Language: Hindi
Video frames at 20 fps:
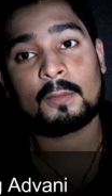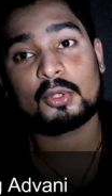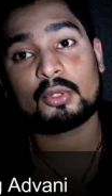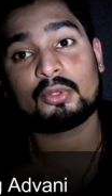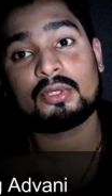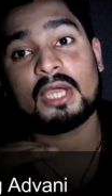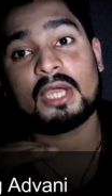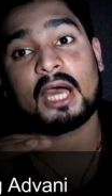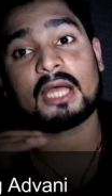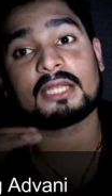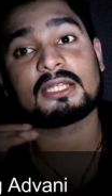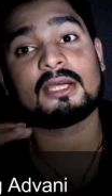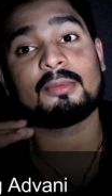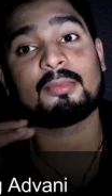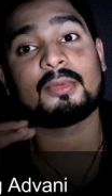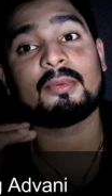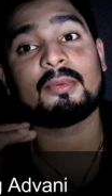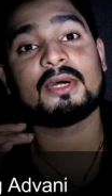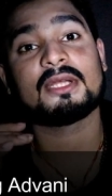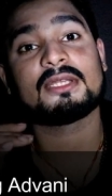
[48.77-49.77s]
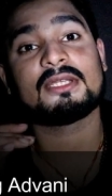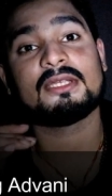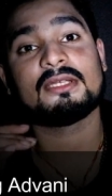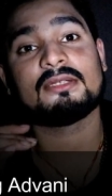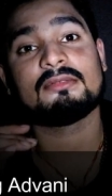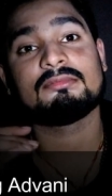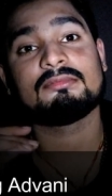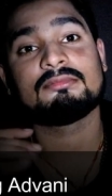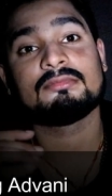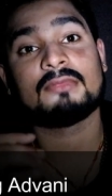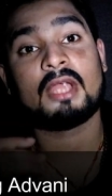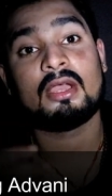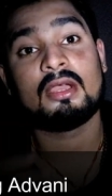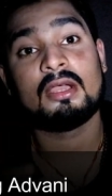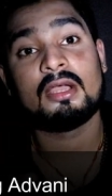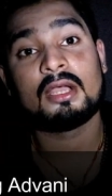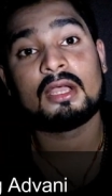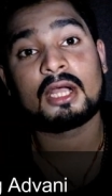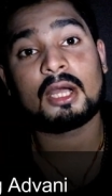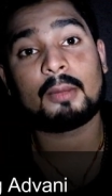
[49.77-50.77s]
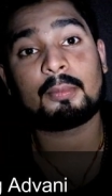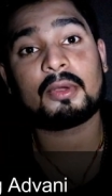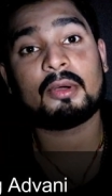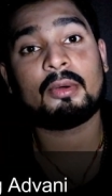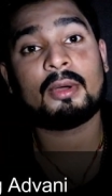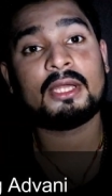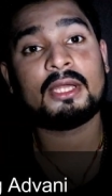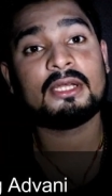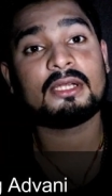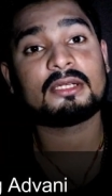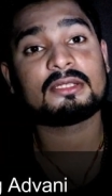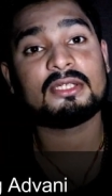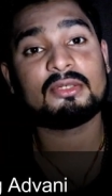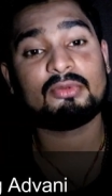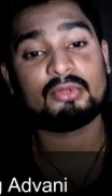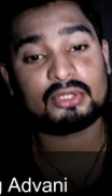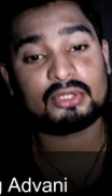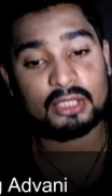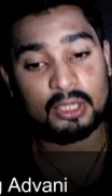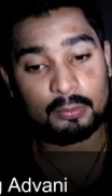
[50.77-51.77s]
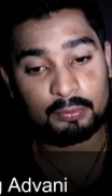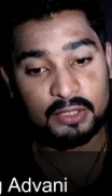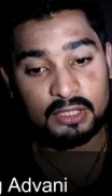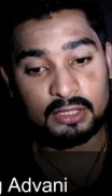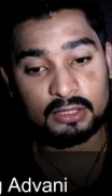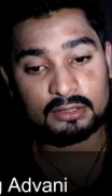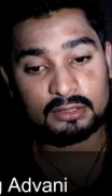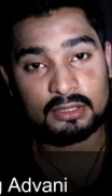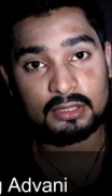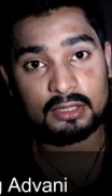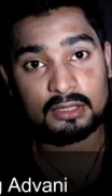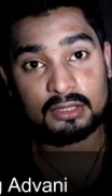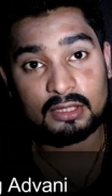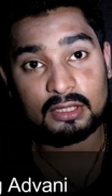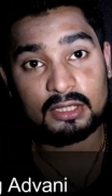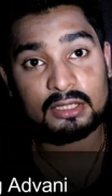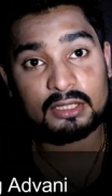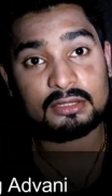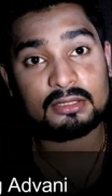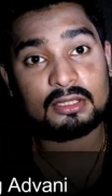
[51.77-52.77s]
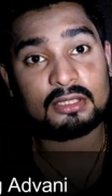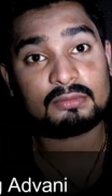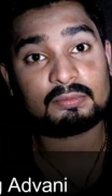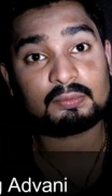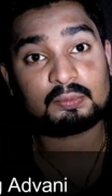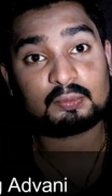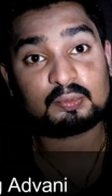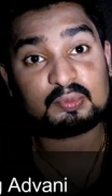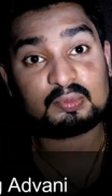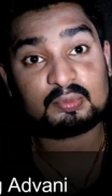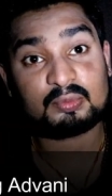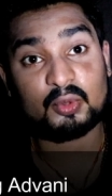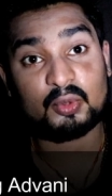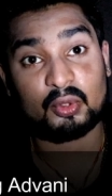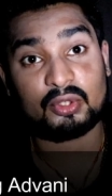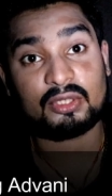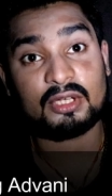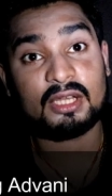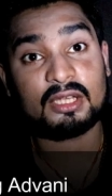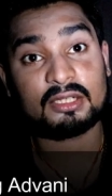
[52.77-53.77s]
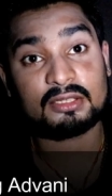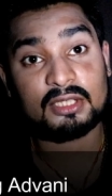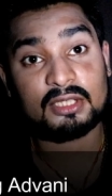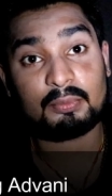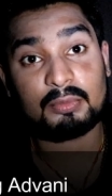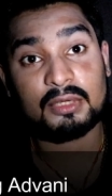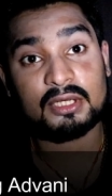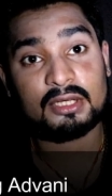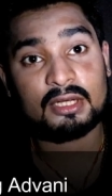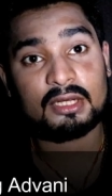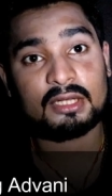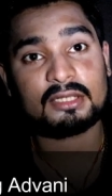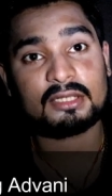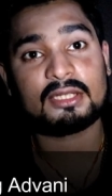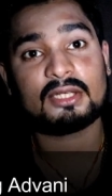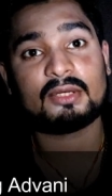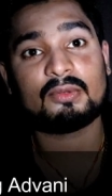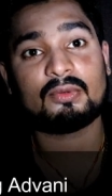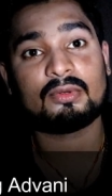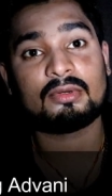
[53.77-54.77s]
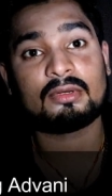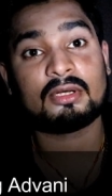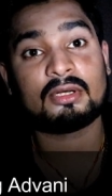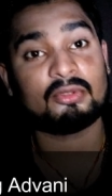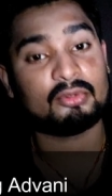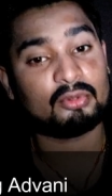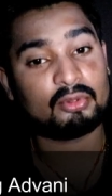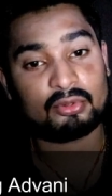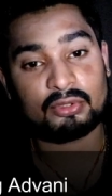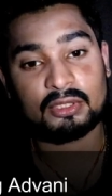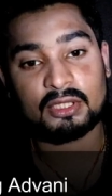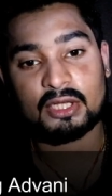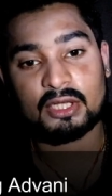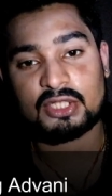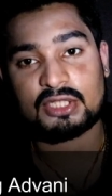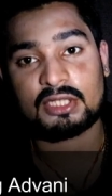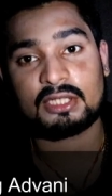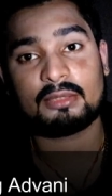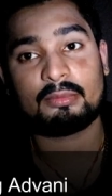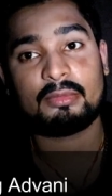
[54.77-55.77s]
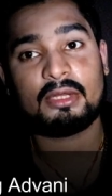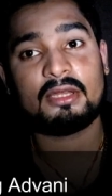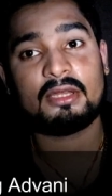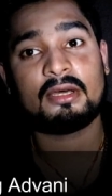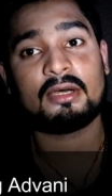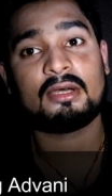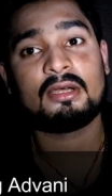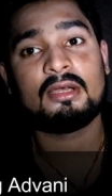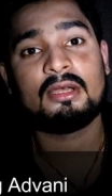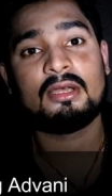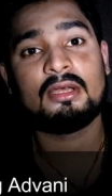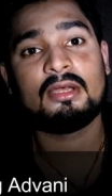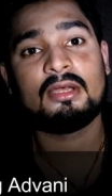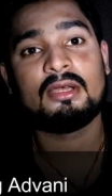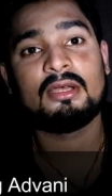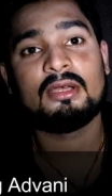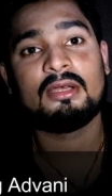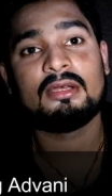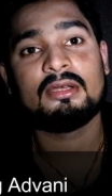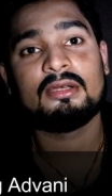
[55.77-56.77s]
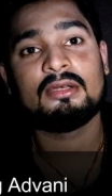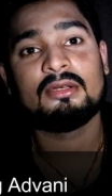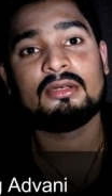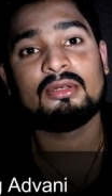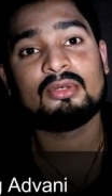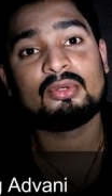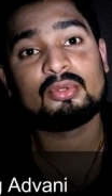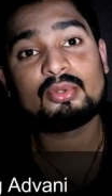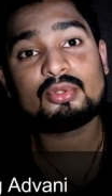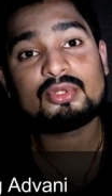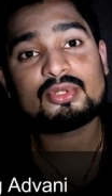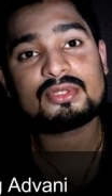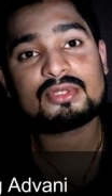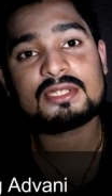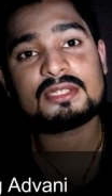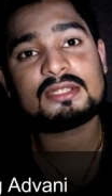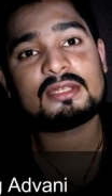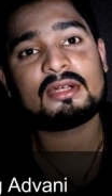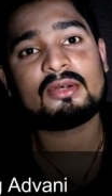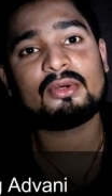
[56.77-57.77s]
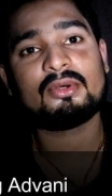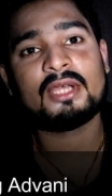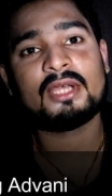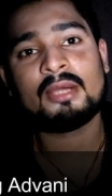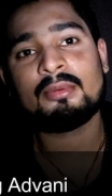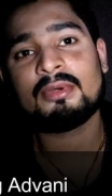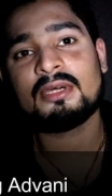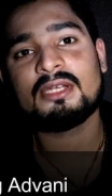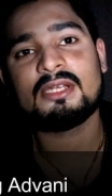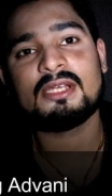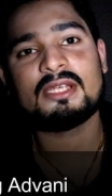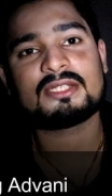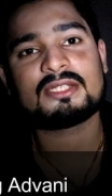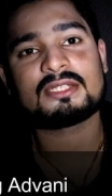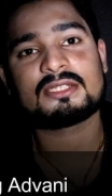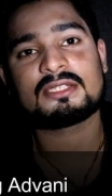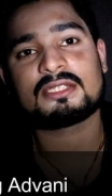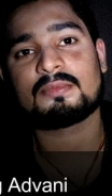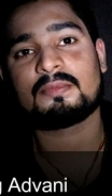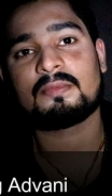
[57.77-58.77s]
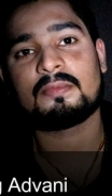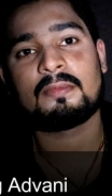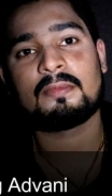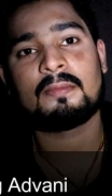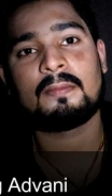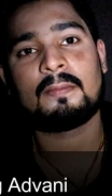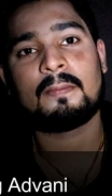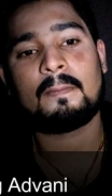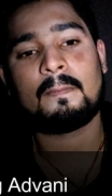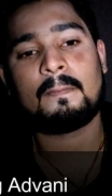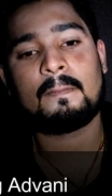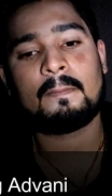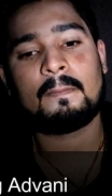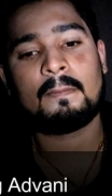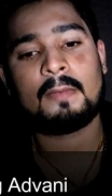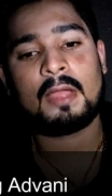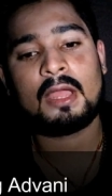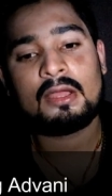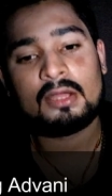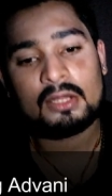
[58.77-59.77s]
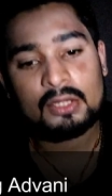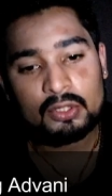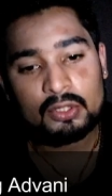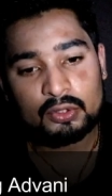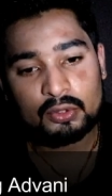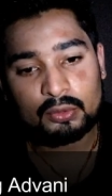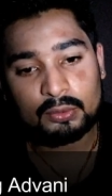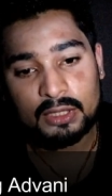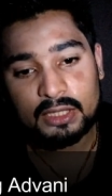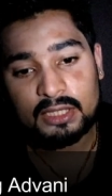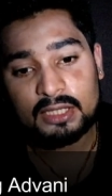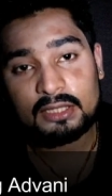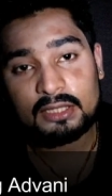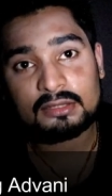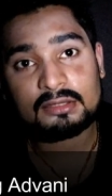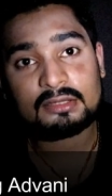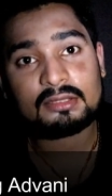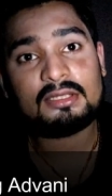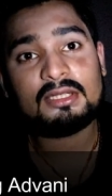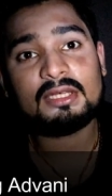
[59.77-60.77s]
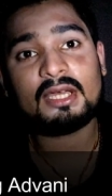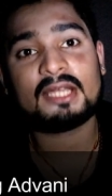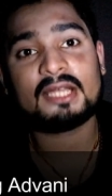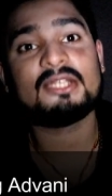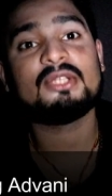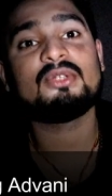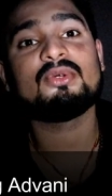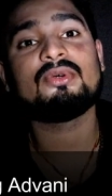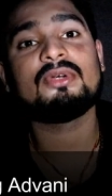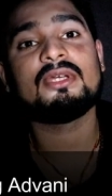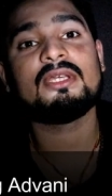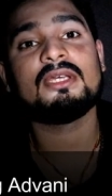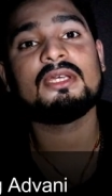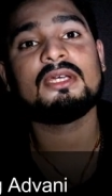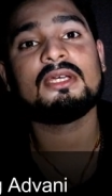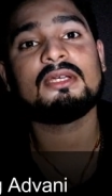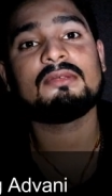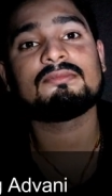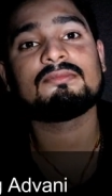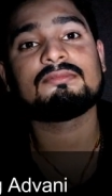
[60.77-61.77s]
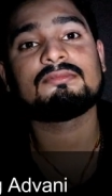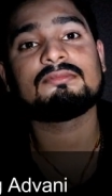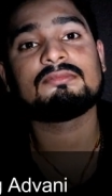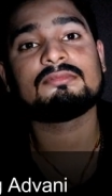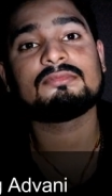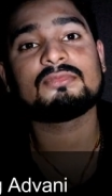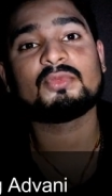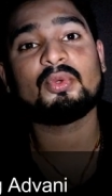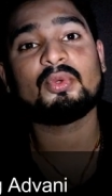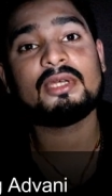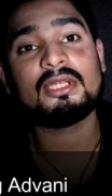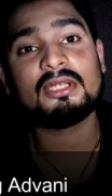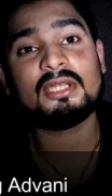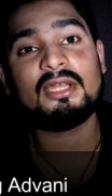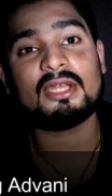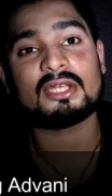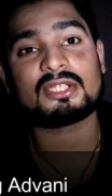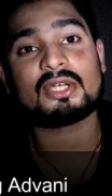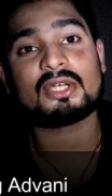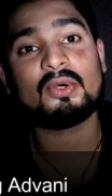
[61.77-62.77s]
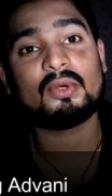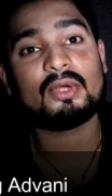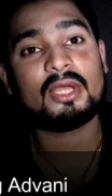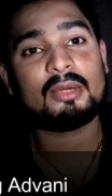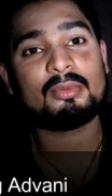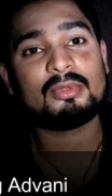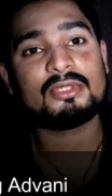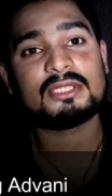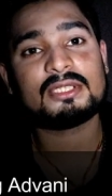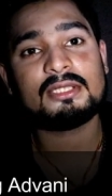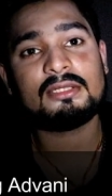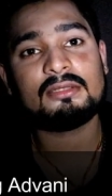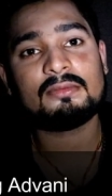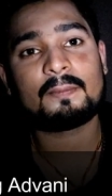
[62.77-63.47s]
तो उनके हाथ कब कबाते हैं कब कबाने लगते हैं वो तड़पने लगते हैं अंदर ही अंदर घुटने लगते हैं मरने लगते हैं वो और उनको उनका नशा ना मिले ना कुछ उसी तरह हो गया हमारा रिलेशनशिप तुम्हारा इतनी आदत हो गई है तुम्हारा इतना नशा हो गया मुझे